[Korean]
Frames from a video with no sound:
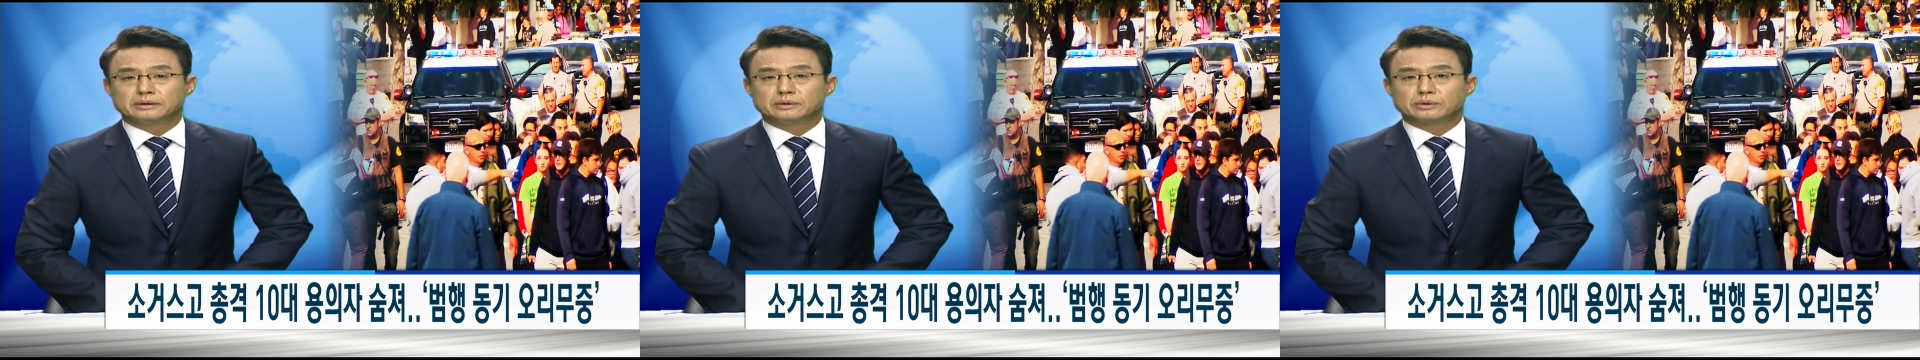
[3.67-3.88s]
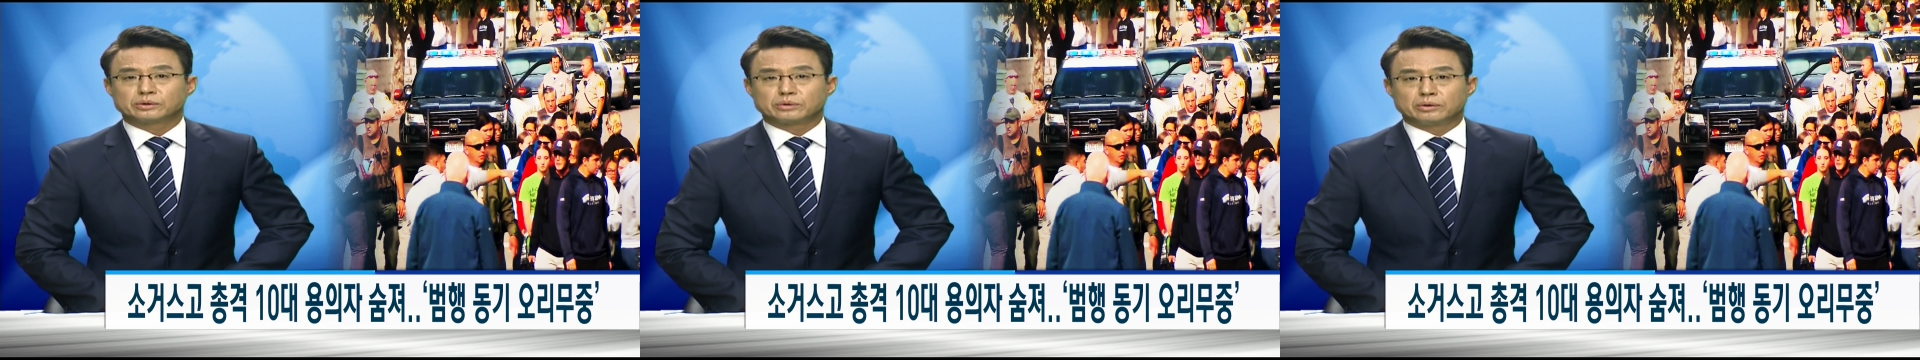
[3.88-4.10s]

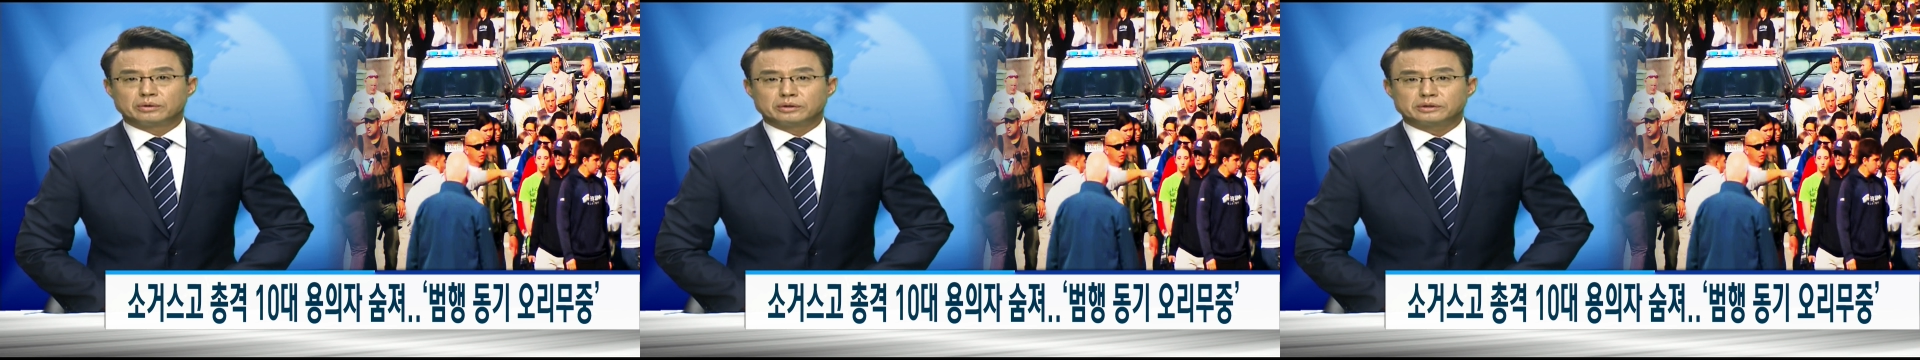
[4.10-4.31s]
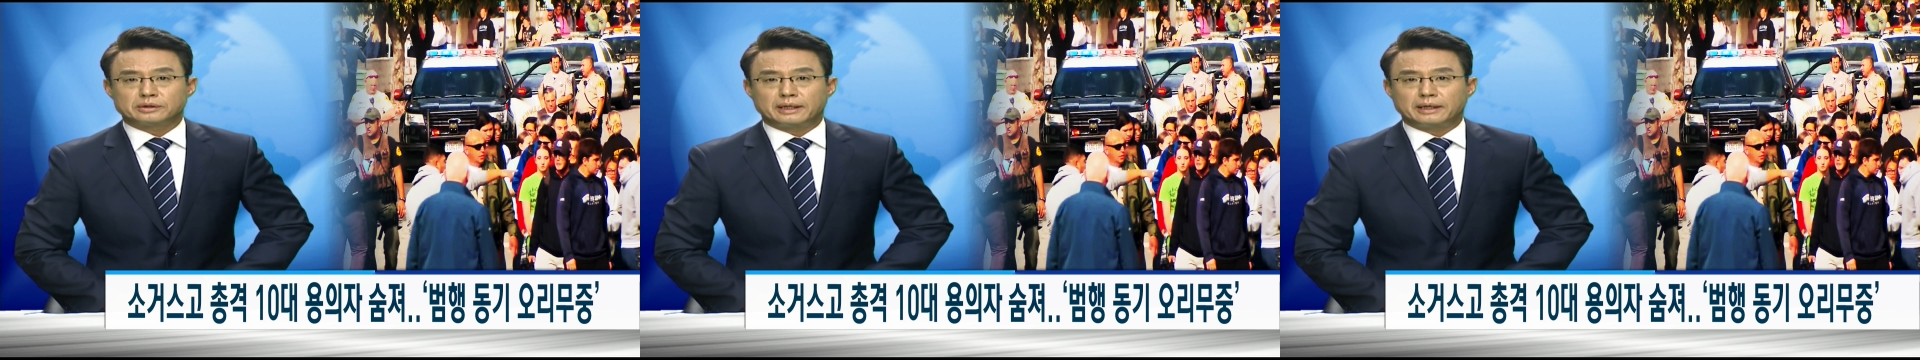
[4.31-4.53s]

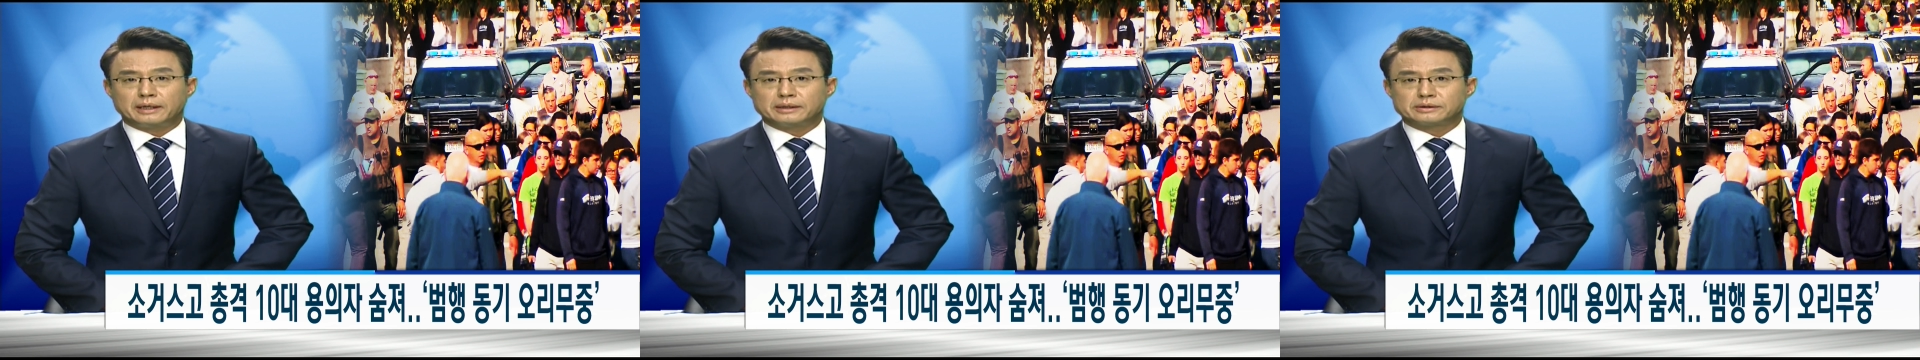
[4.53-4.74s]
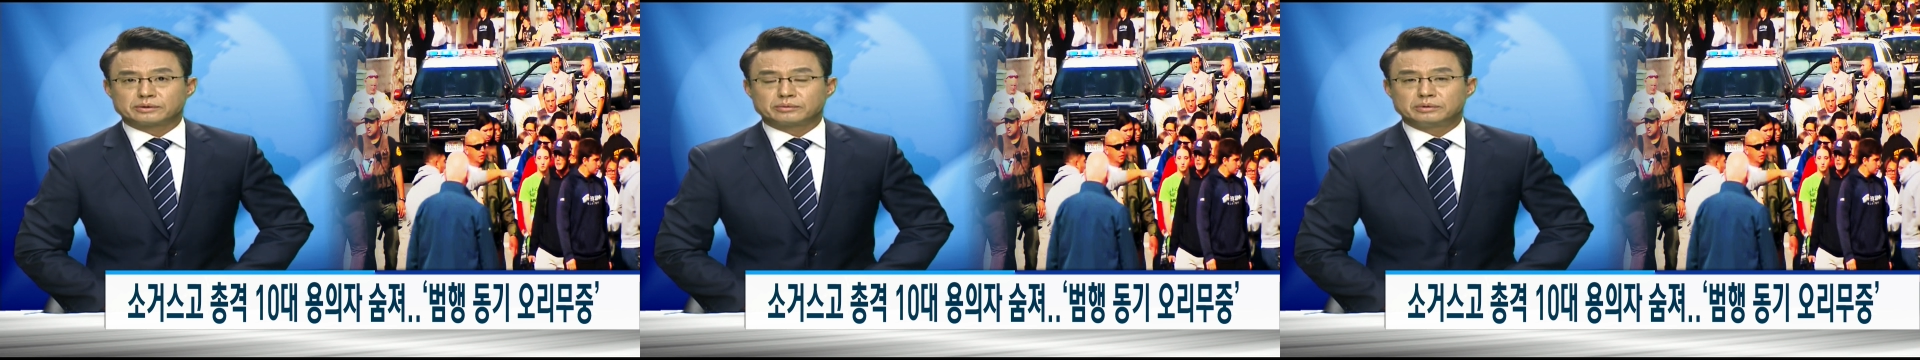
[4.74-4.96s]
소고스
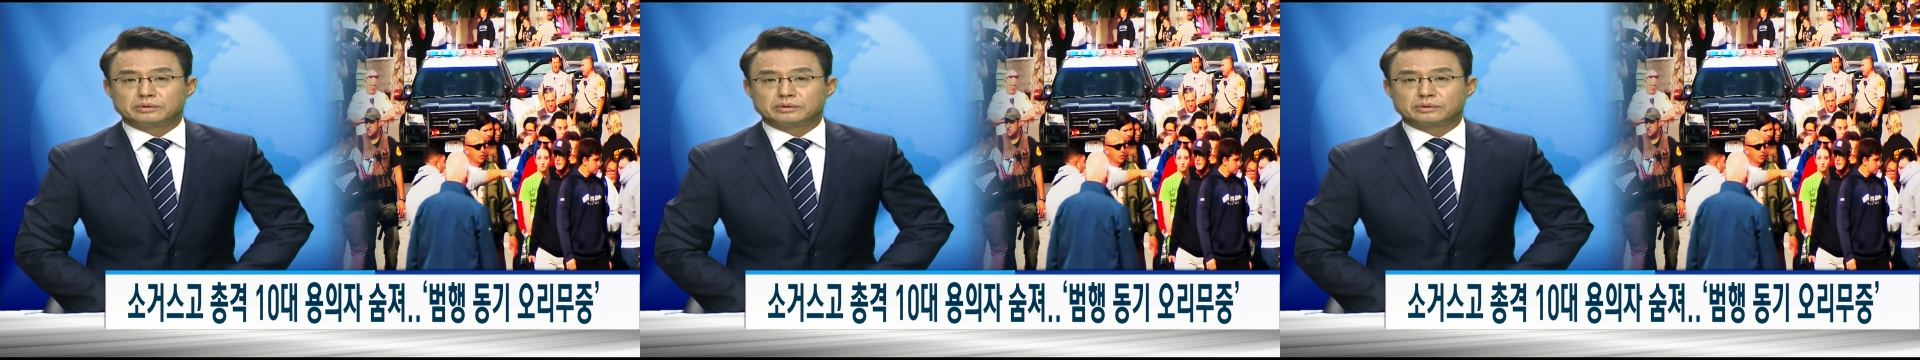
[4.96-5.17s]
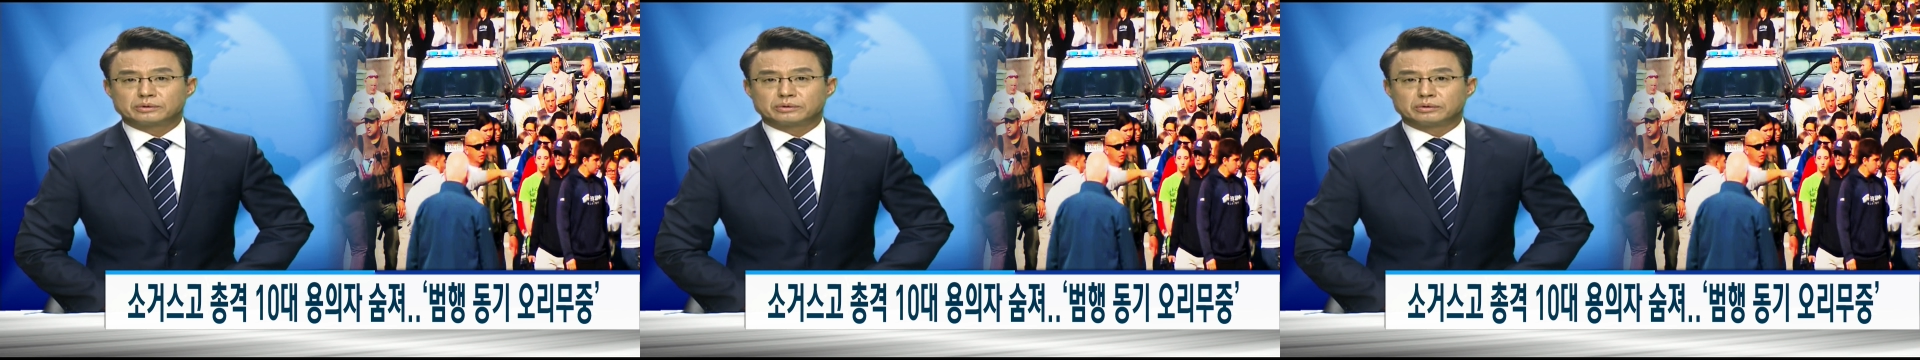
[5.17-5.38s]

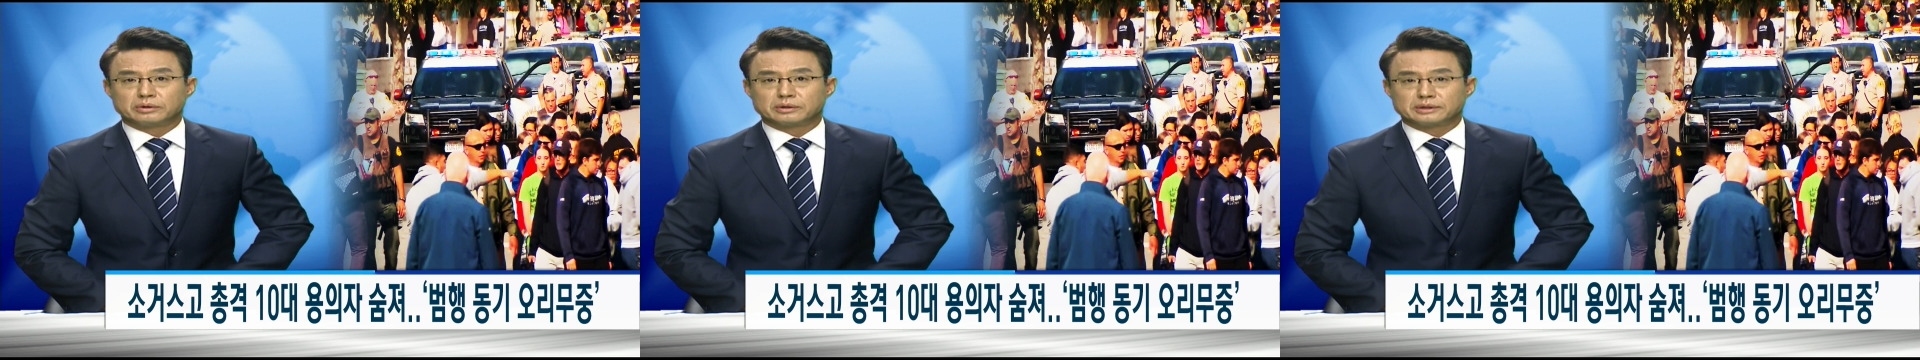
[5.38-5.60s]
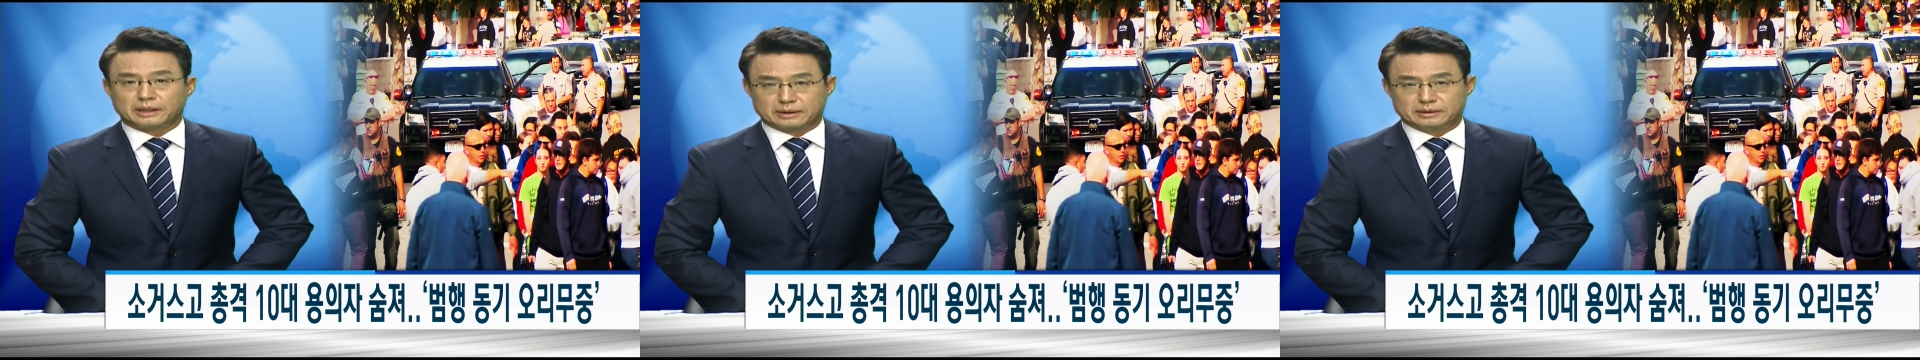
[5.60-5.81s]
하이스쿨
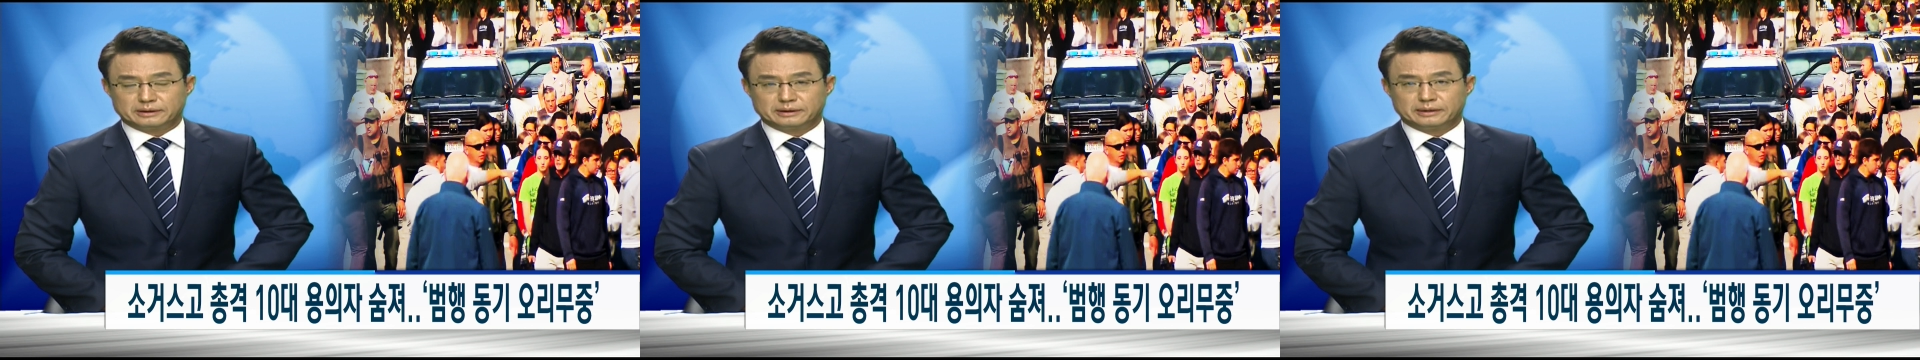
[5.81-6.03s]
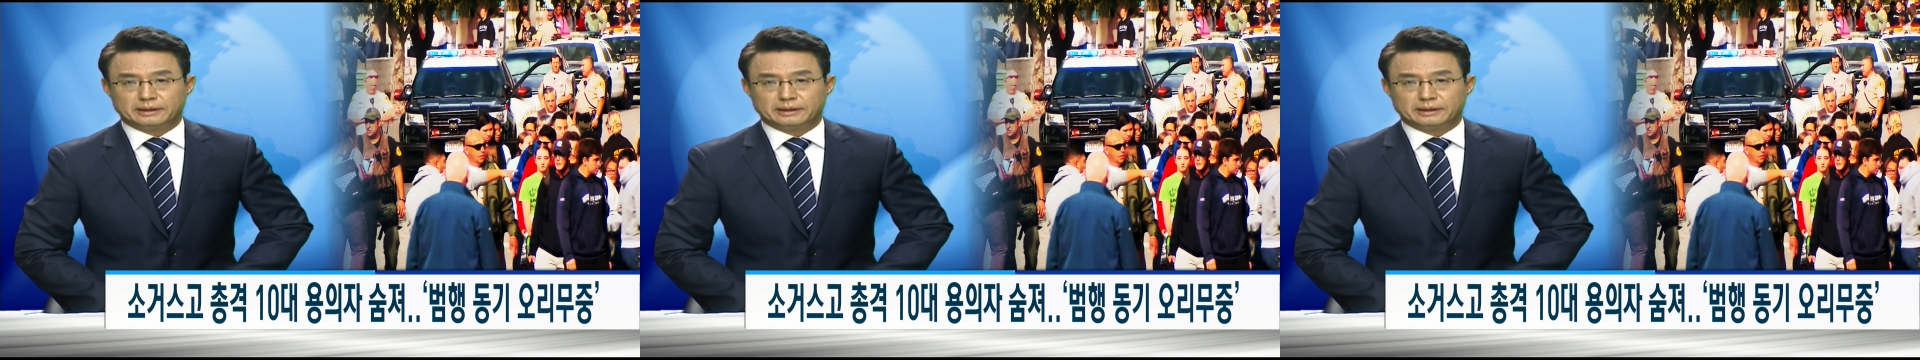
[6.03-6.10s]
총격 사건.